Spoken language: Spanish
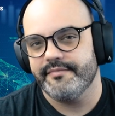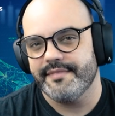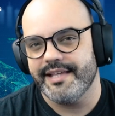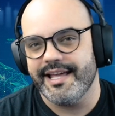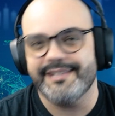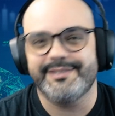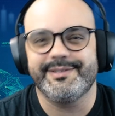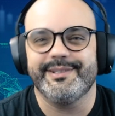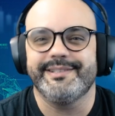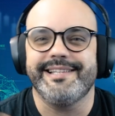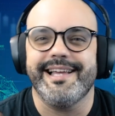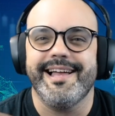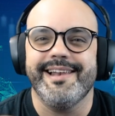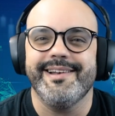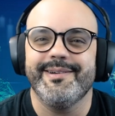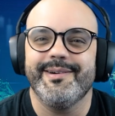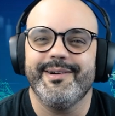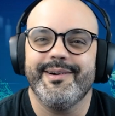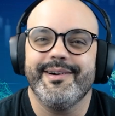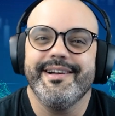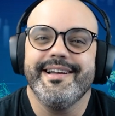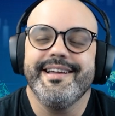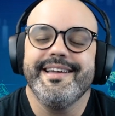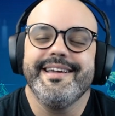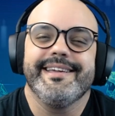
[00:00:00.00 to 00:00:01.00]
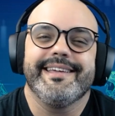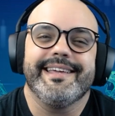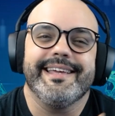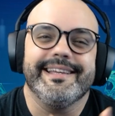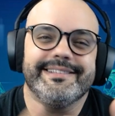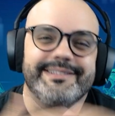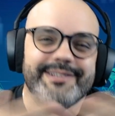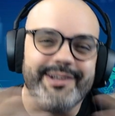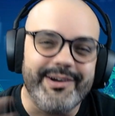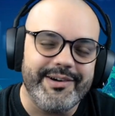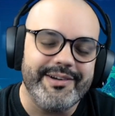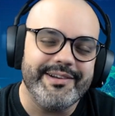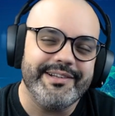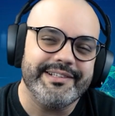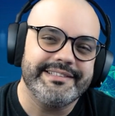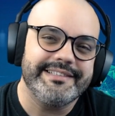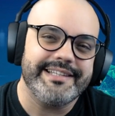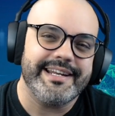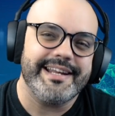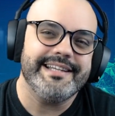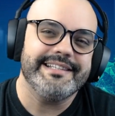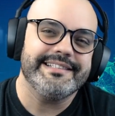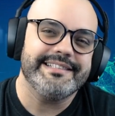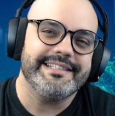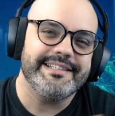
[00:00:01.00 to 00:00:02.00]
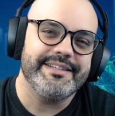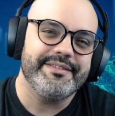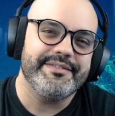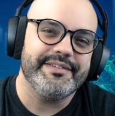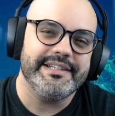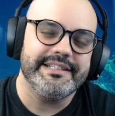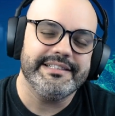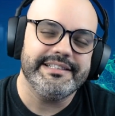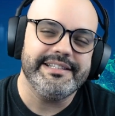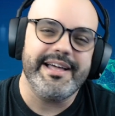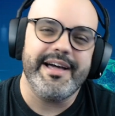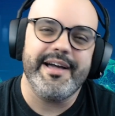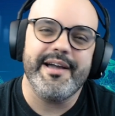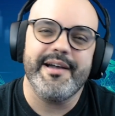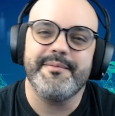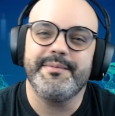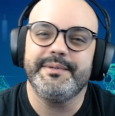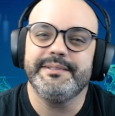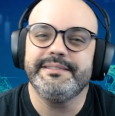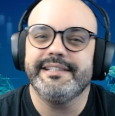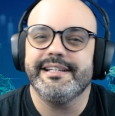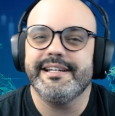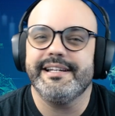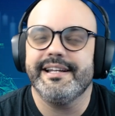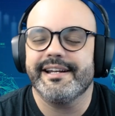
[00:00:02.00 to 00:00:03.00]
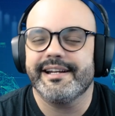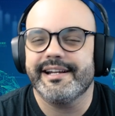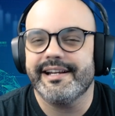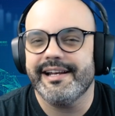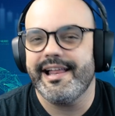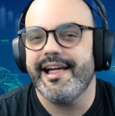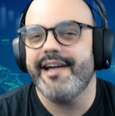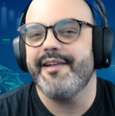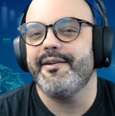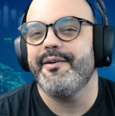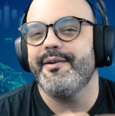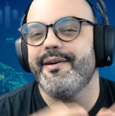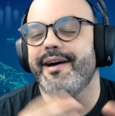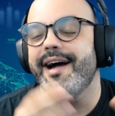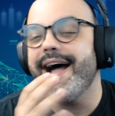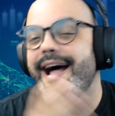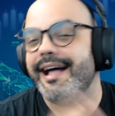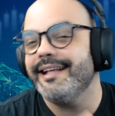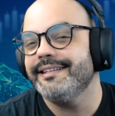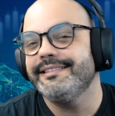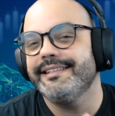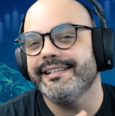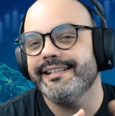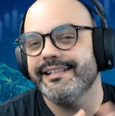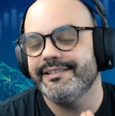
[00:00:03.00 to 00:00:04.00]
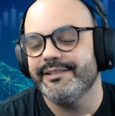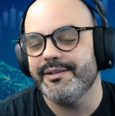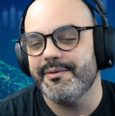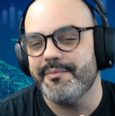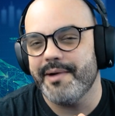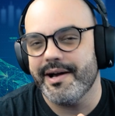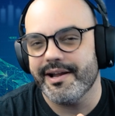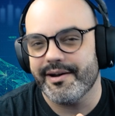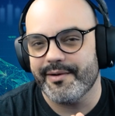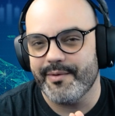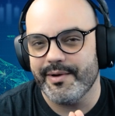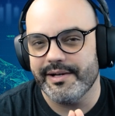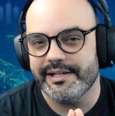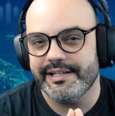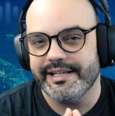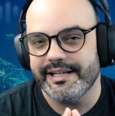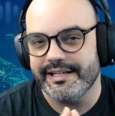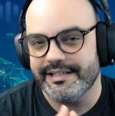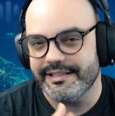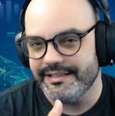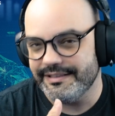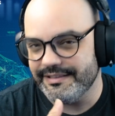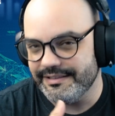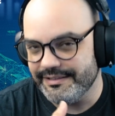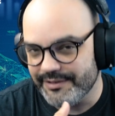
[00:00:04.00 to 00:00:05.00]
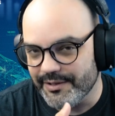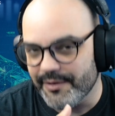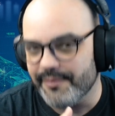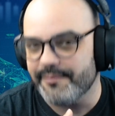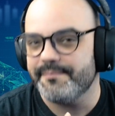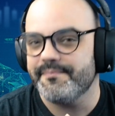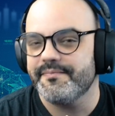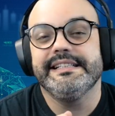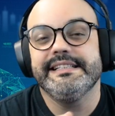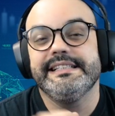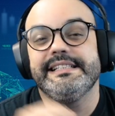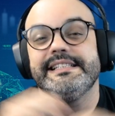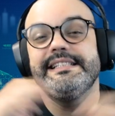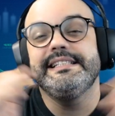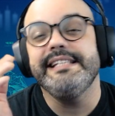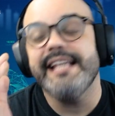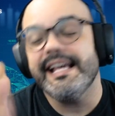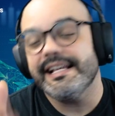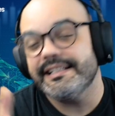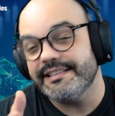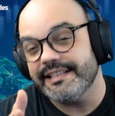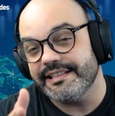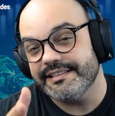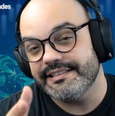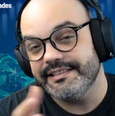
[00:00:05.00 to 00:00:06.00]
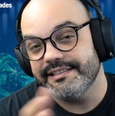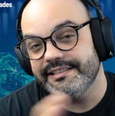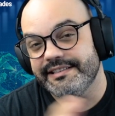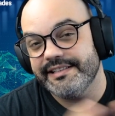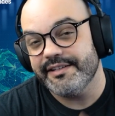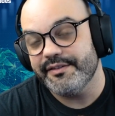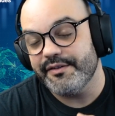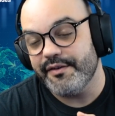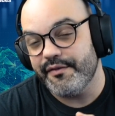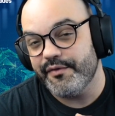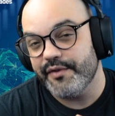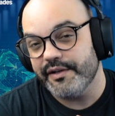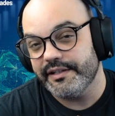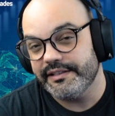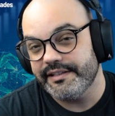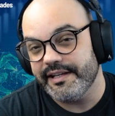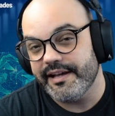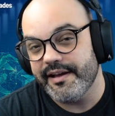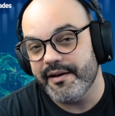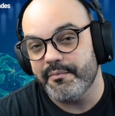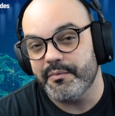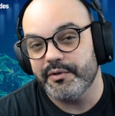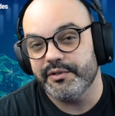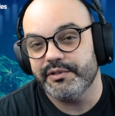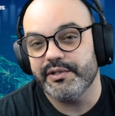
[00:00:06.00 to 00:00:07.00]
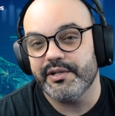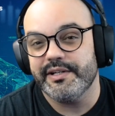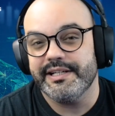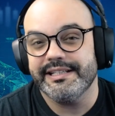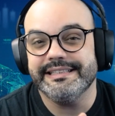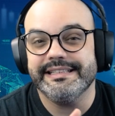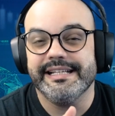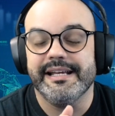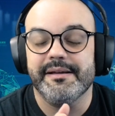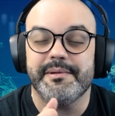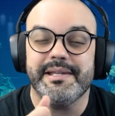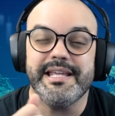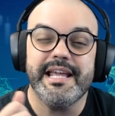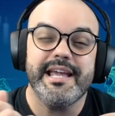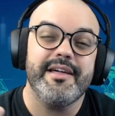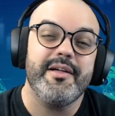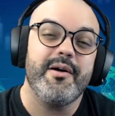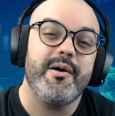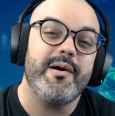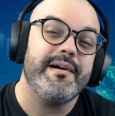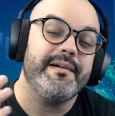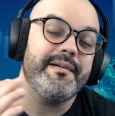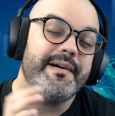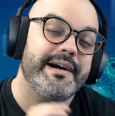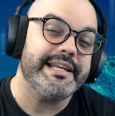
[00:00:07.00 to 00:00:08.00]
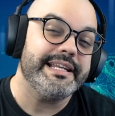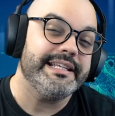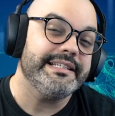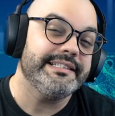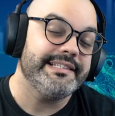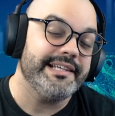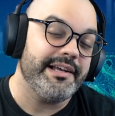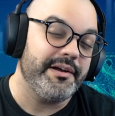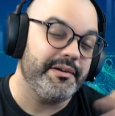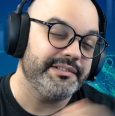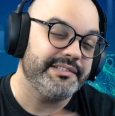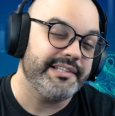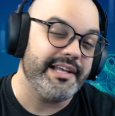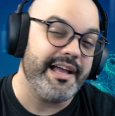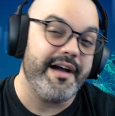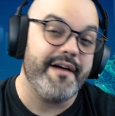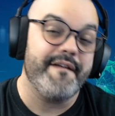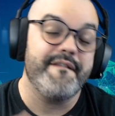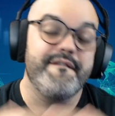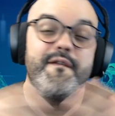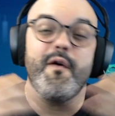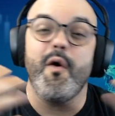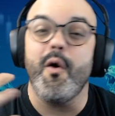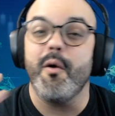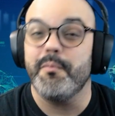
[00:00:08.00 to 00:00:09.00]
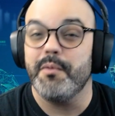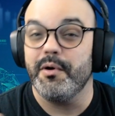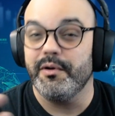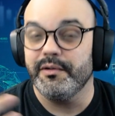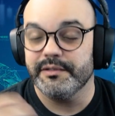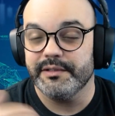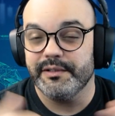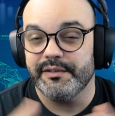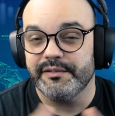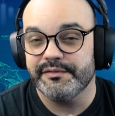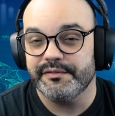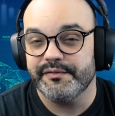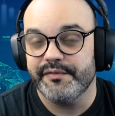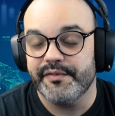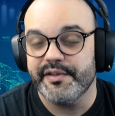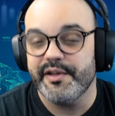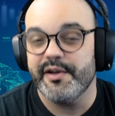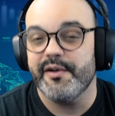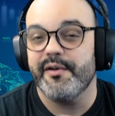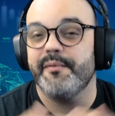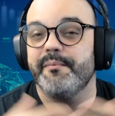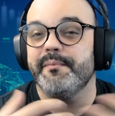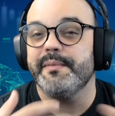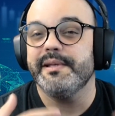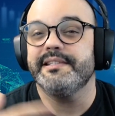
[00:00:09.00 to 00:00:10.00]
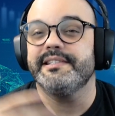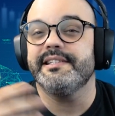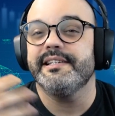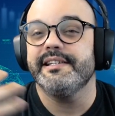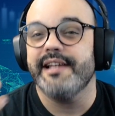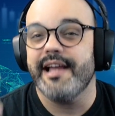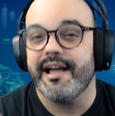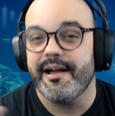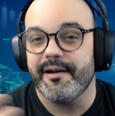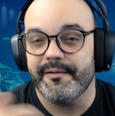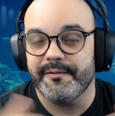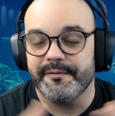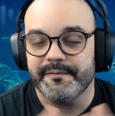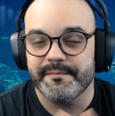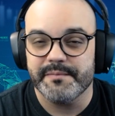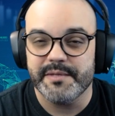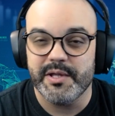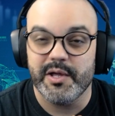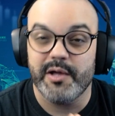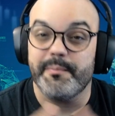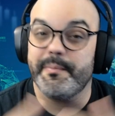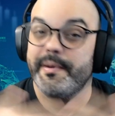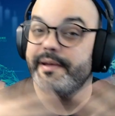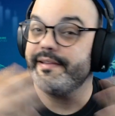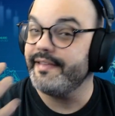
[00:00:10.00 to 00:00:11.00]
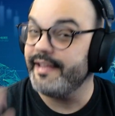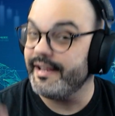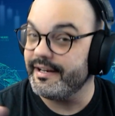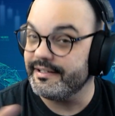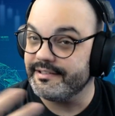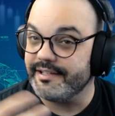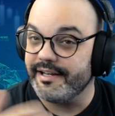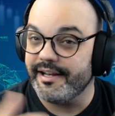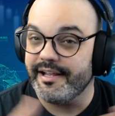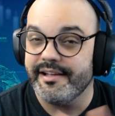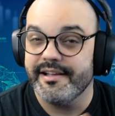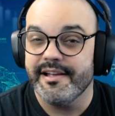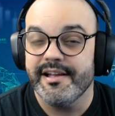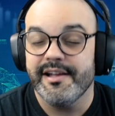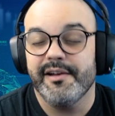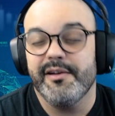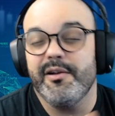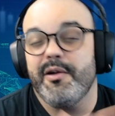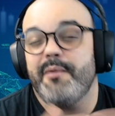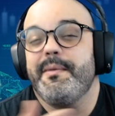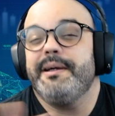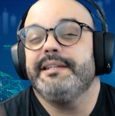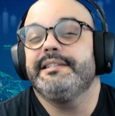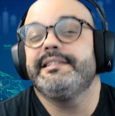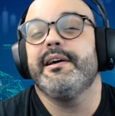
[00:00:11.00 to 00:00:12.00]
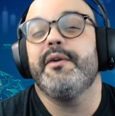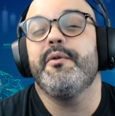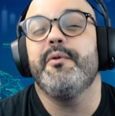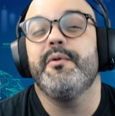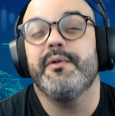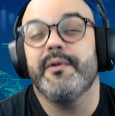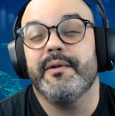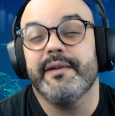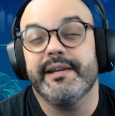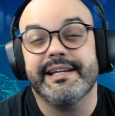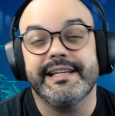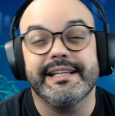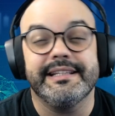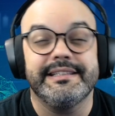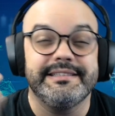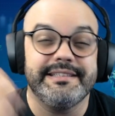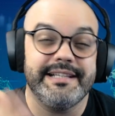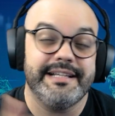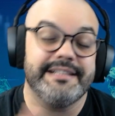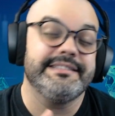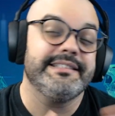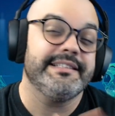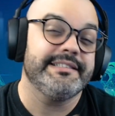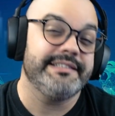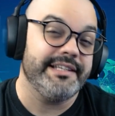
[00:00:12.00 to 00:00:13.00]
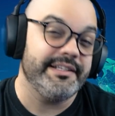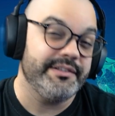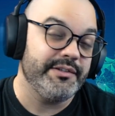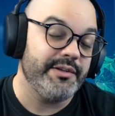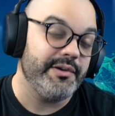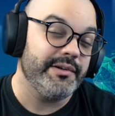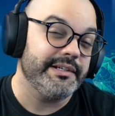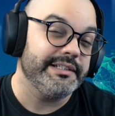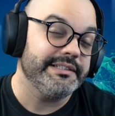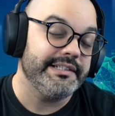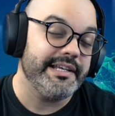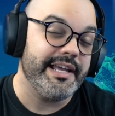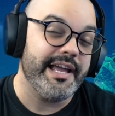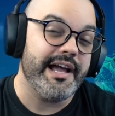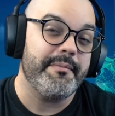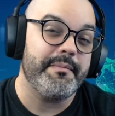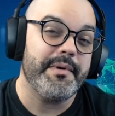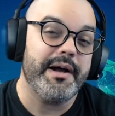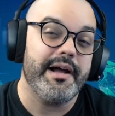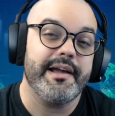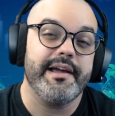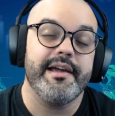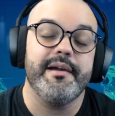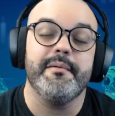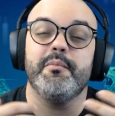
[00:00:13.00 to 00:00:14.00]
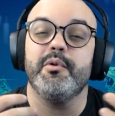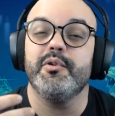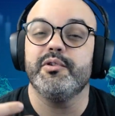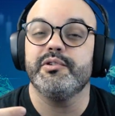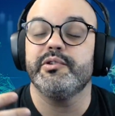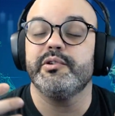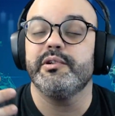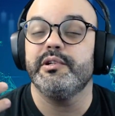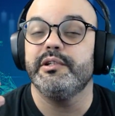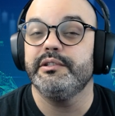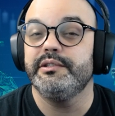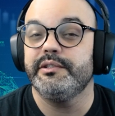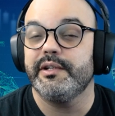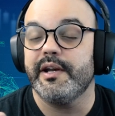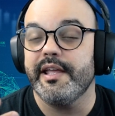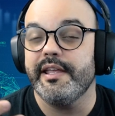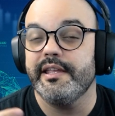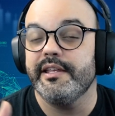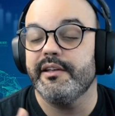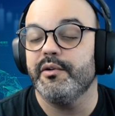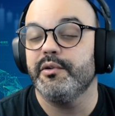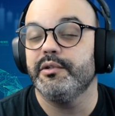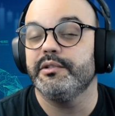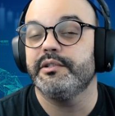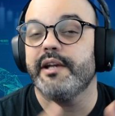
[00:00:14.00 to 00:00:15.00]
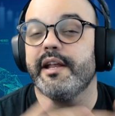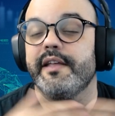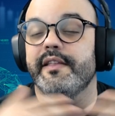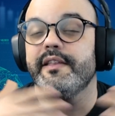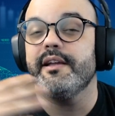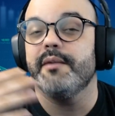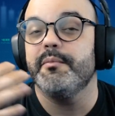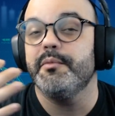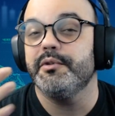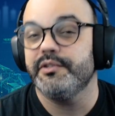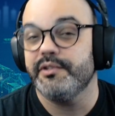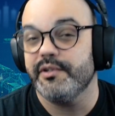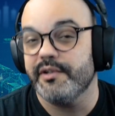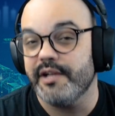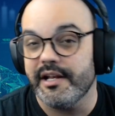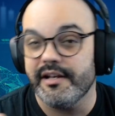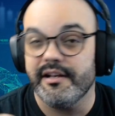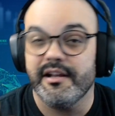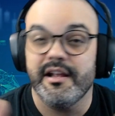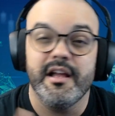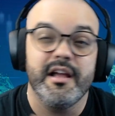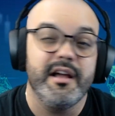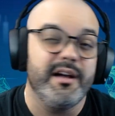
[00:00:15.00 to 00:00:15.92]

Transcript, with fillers: Eso es algo que todos los traders en definitiva debemos tener claro antes de tomar cualquier decisión. Si estás sintiendo fuertes emociones de miedo, avaricia, o sea, FOMO, ¿no? Fear of missing out, miedo a perdérsela, lo más seguro es que estás haciendo lo que se llama emotional trading o trading emocional.